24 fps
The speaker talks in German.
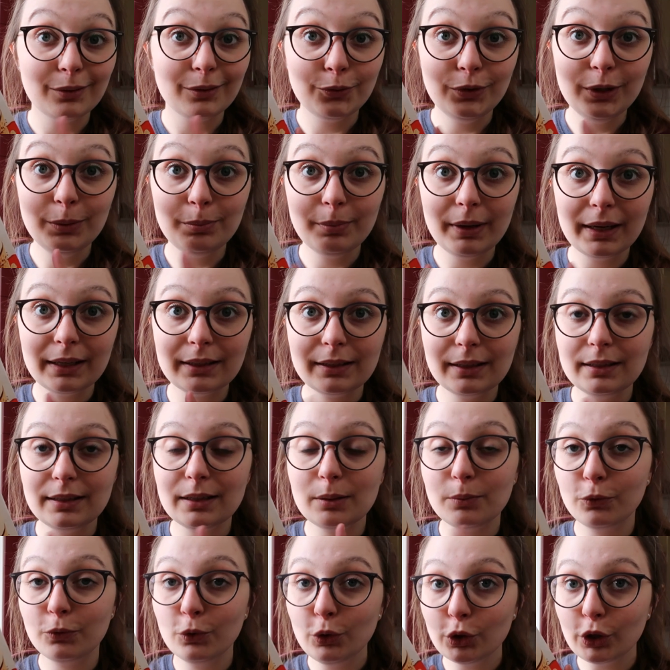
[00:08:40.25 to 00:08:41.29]
Feedback seht ihr
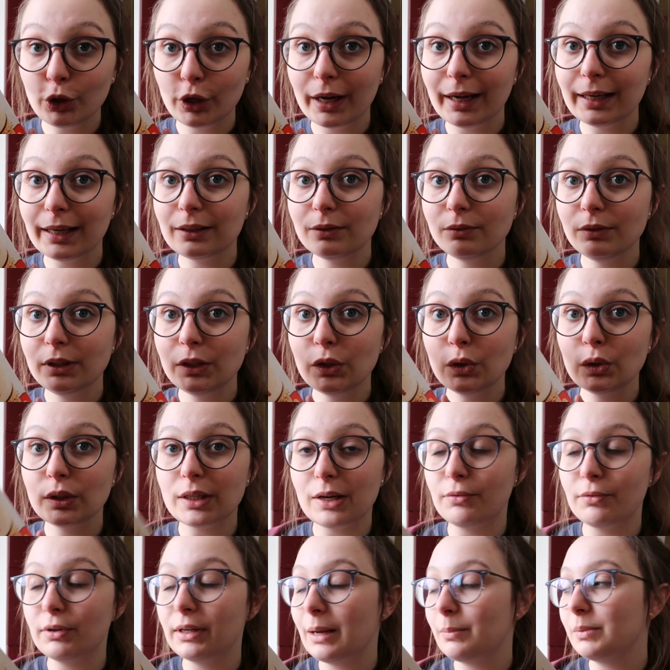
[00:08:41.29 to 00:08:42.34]
im Food-Neuheiten-Video.
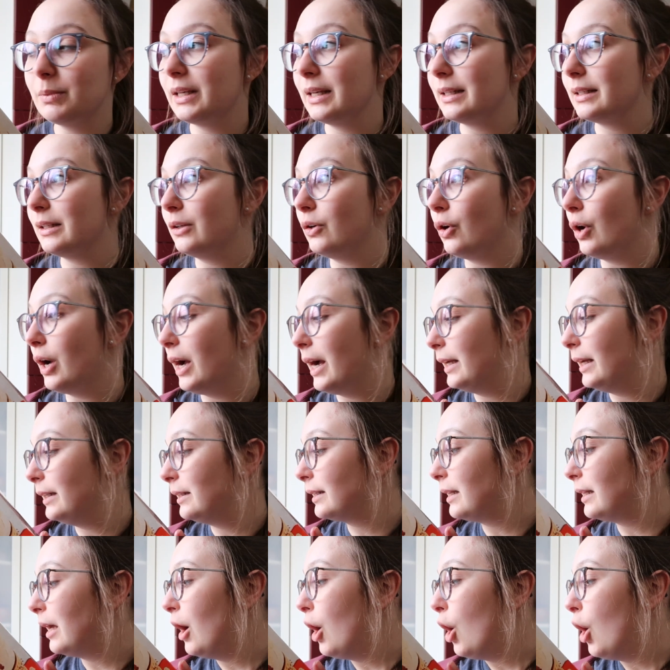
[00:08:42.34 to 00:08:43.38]
Davon gab es gestern noch
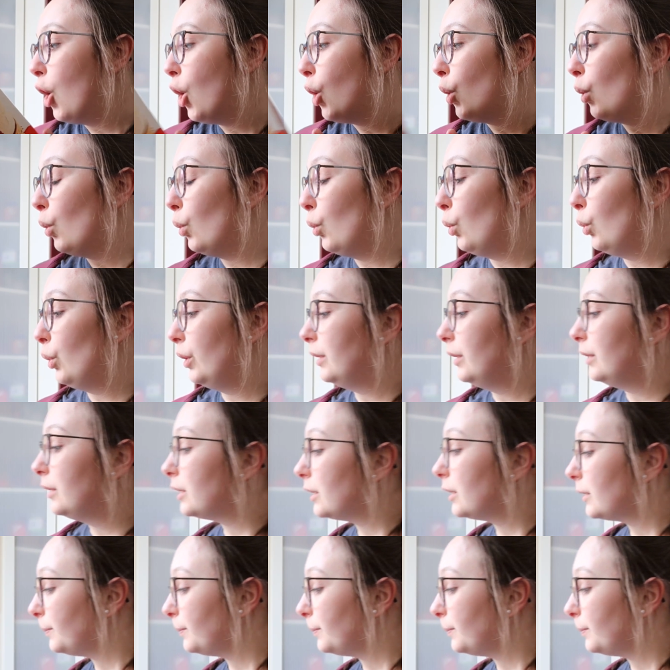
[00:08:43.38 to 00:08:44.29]
eins. Und